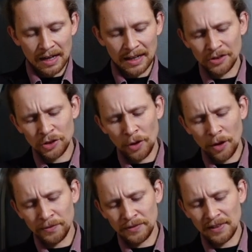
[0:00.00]
Ganz schön
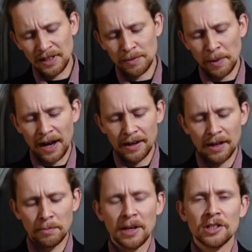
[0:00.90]
oft sehe ich bei
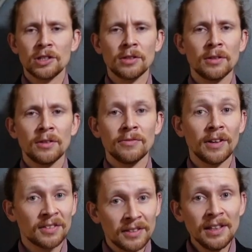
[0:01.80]
anderen Menschen,
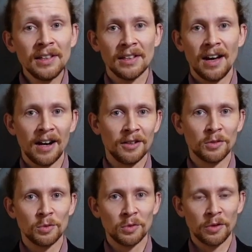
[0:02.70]
was die
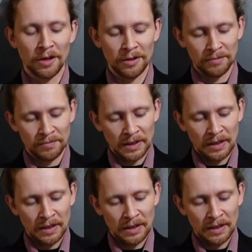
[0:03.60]
alles gut können.